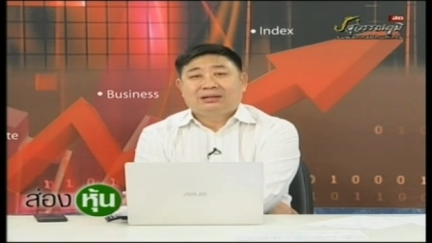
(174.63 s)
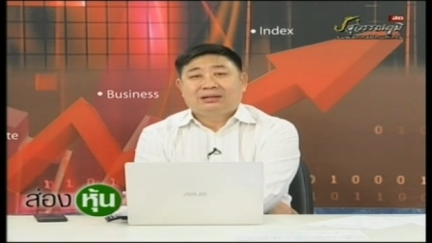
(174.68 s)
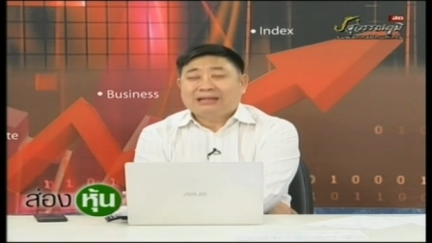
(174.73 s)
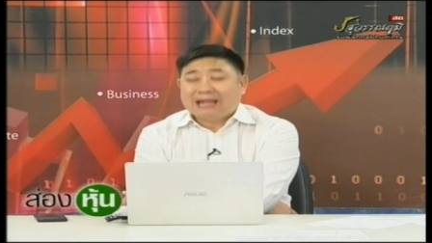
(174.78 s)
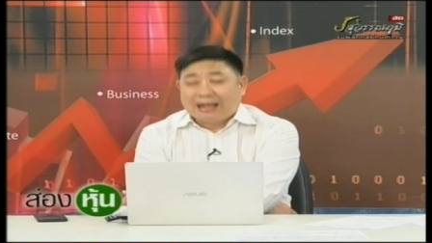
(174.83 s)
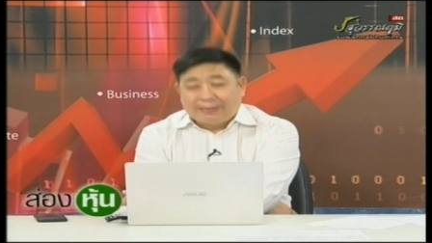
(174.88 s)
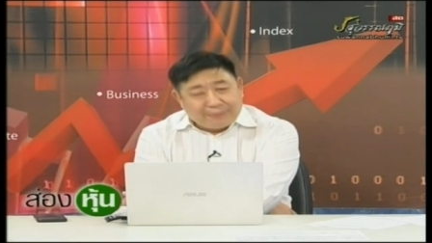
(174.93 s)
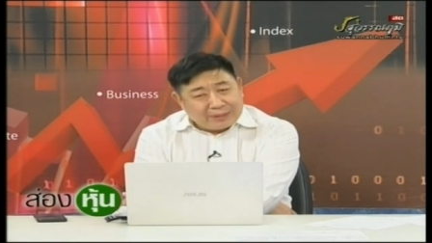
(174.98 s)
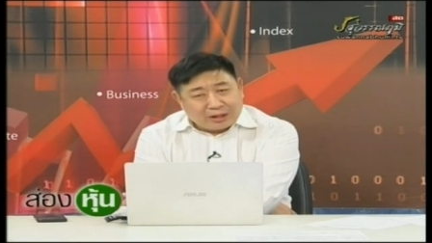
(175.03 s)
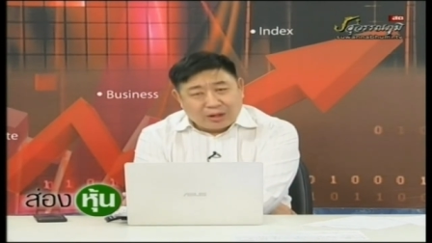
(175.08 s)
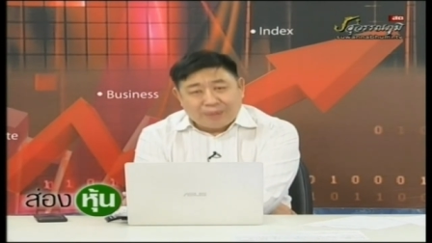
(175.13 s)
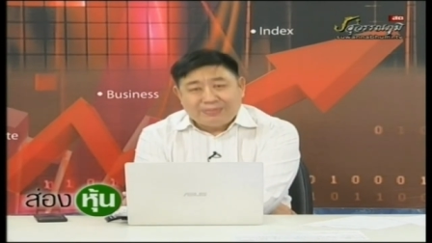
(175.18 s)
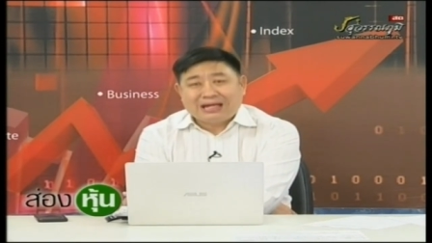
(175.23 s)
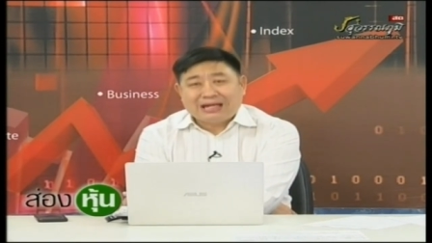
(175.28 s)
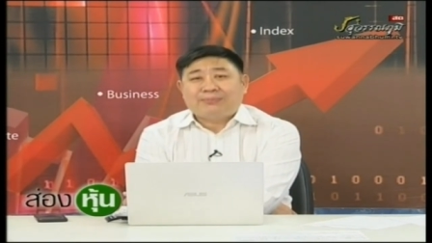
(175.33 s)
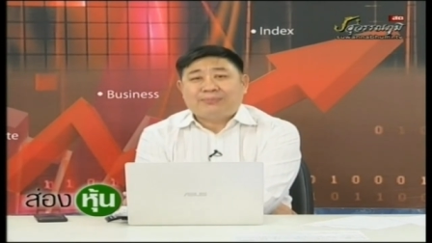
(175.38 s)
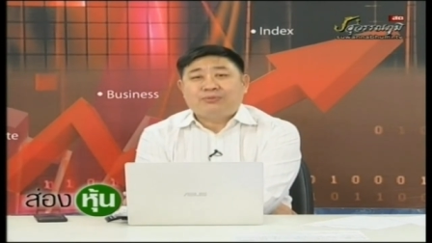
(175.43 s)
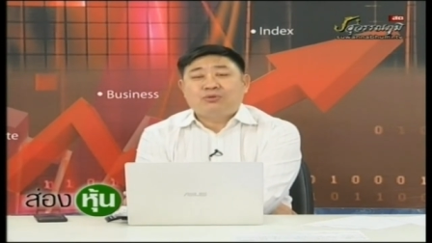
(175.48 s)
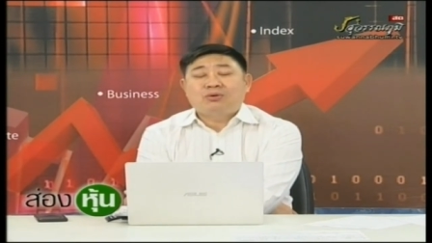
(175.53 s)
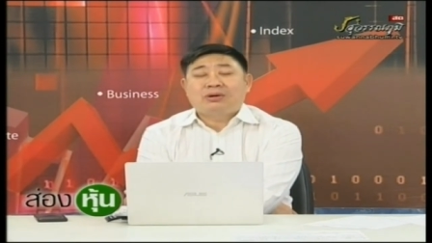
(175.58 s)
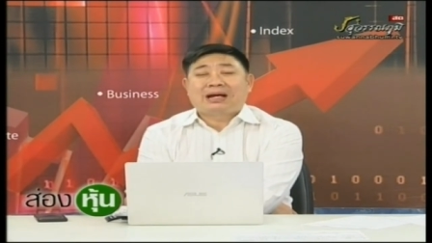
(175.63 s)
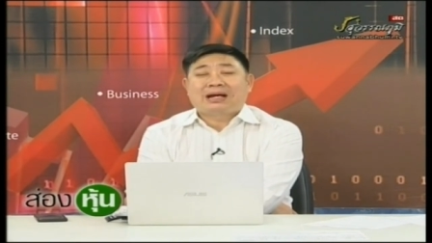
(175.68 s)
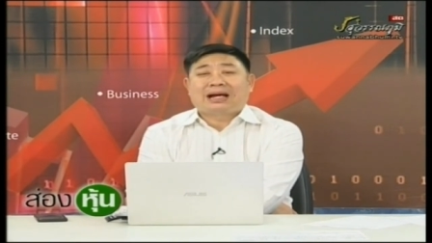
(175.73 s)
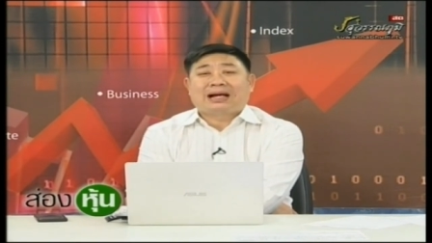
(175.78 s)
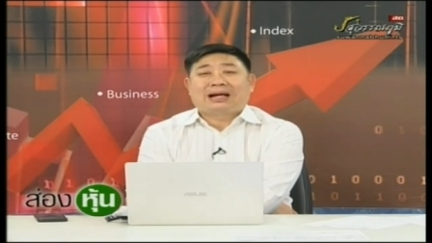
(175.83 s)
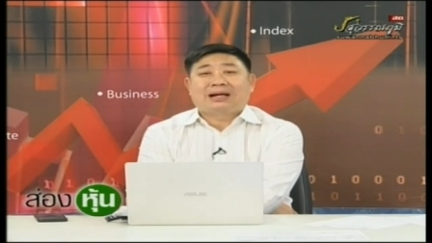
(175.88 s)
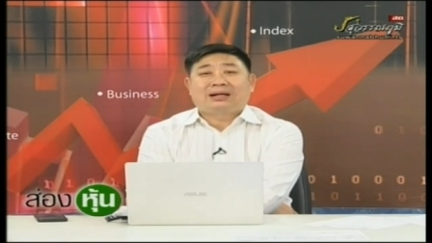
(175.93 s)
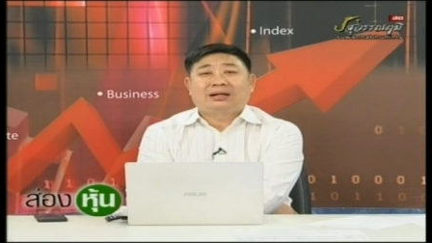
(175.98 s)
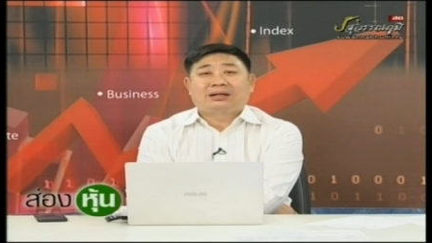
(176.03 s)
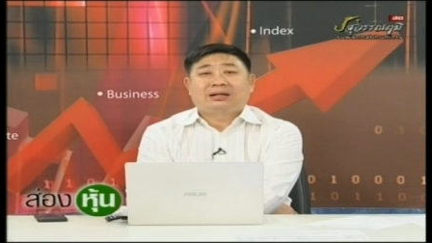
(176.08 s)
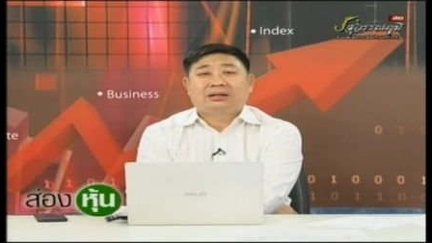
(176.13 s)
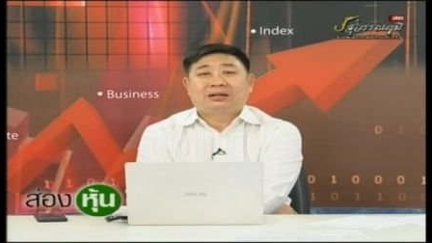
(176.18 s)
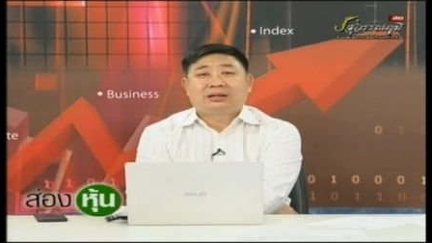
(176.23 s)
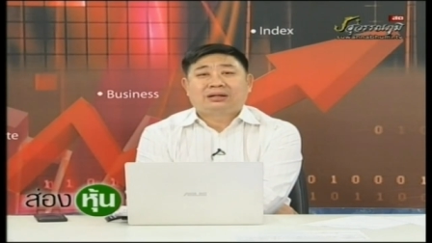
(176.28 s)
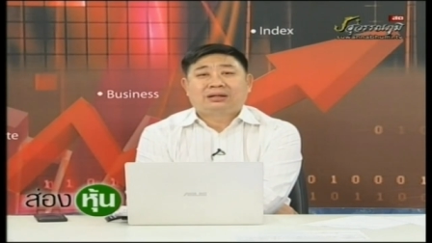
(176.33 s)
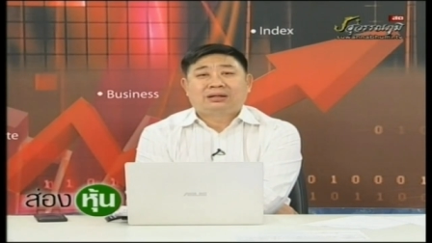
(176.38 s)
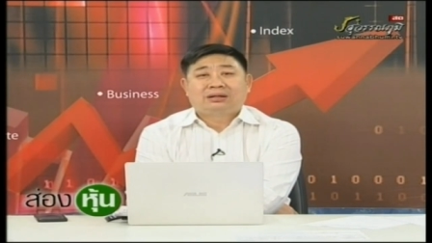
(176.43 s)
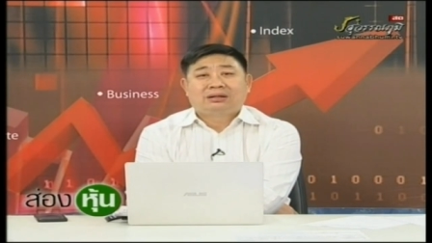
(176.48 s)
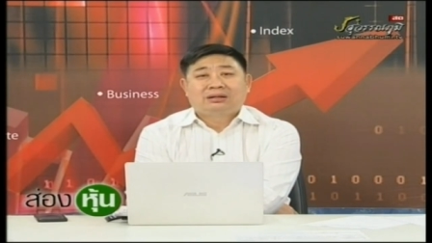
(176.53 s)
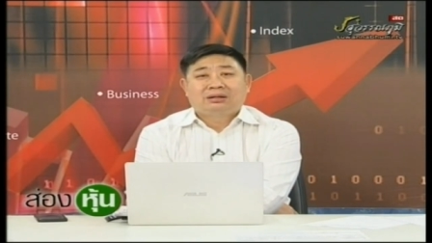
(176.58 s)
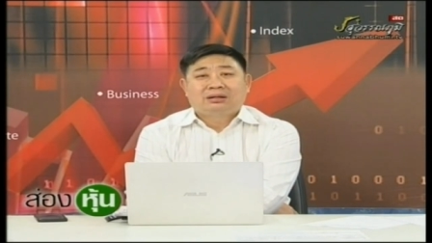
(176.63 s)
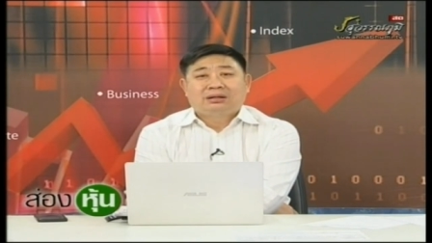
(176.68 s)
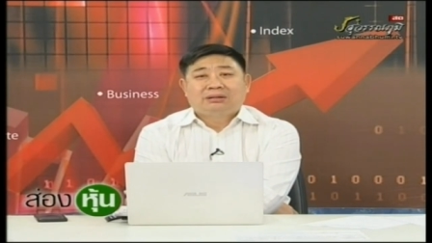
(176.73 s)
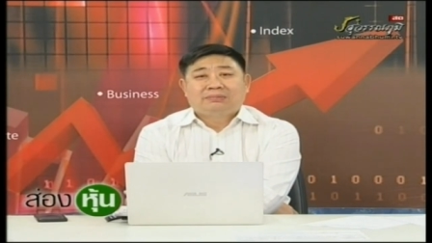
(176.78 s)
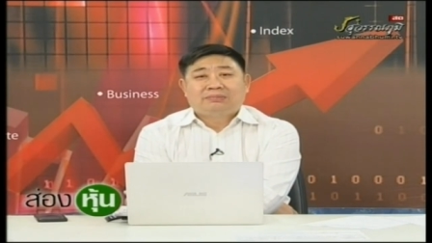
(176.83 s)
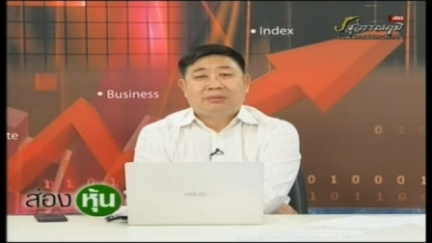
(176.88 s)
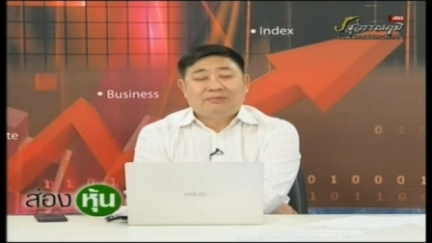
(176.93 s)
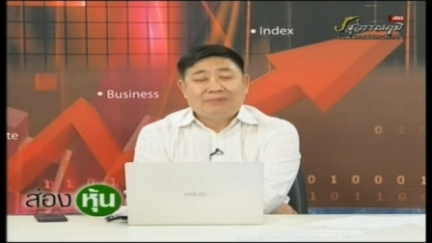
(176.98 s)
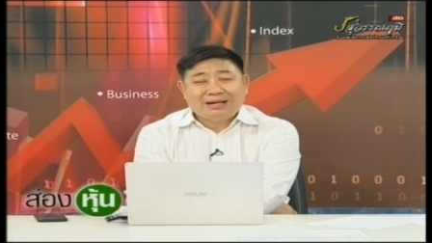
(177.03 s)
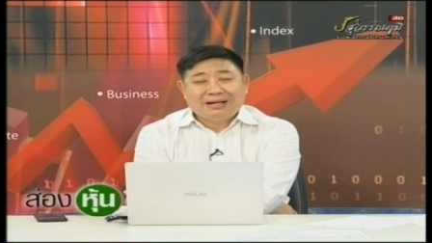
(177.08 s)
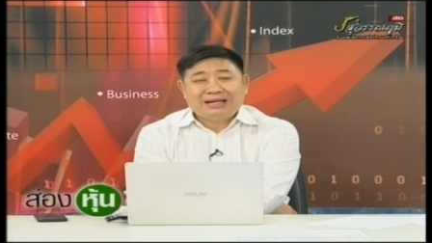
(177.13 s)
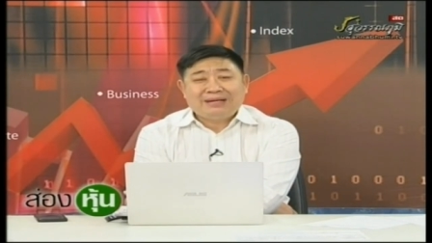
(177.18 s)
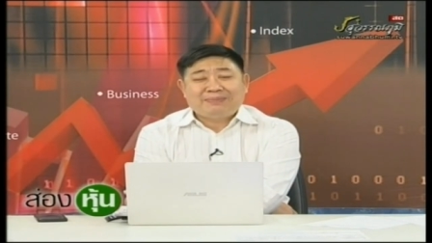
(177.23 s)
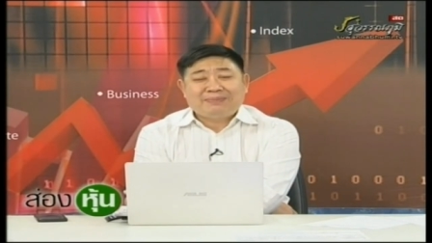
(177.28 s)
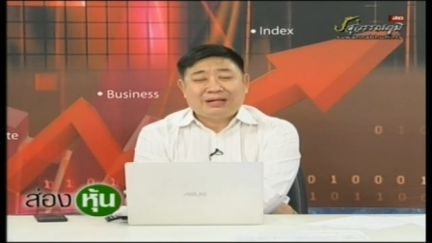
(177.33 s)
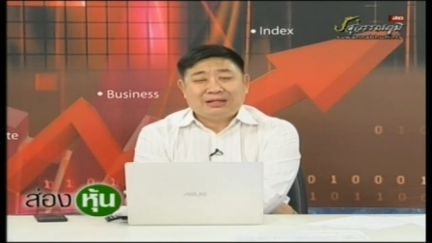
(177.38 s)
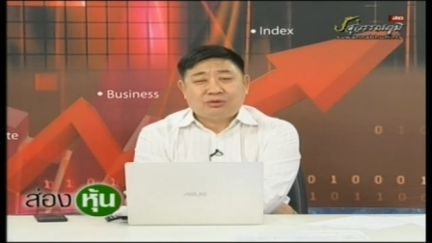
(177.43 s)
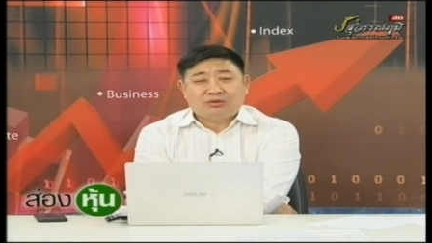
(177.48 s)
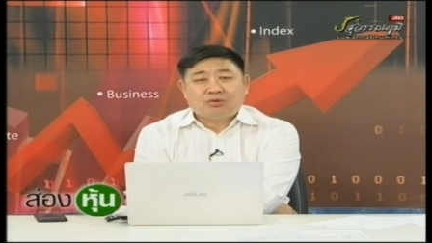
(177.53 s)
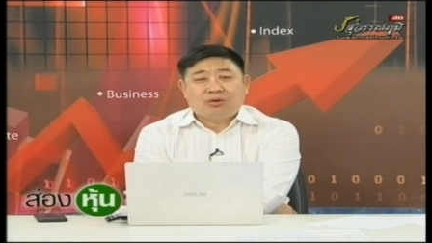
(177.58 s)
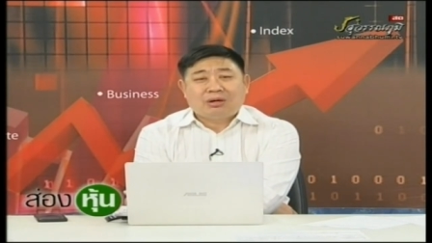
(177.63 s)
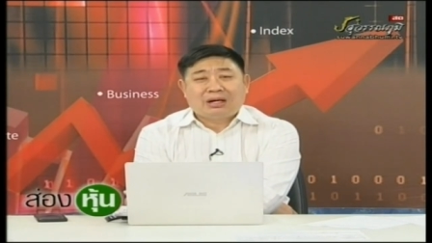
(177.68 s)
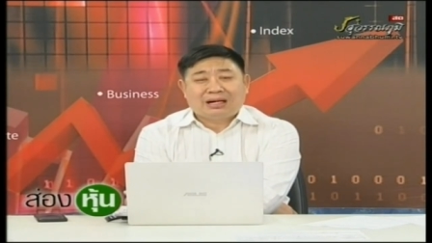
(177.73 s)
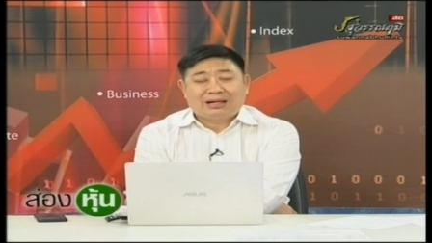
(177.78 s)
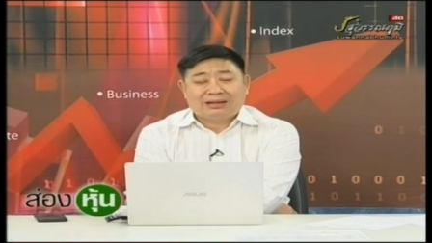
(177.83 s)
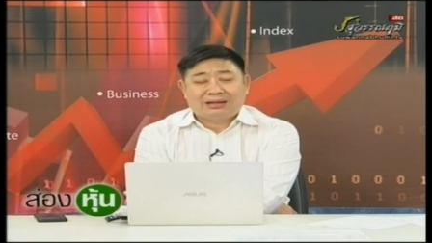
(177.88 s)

กลับไม่ค่อยมีใครพูดฮะผมว่านี่เป็นตัว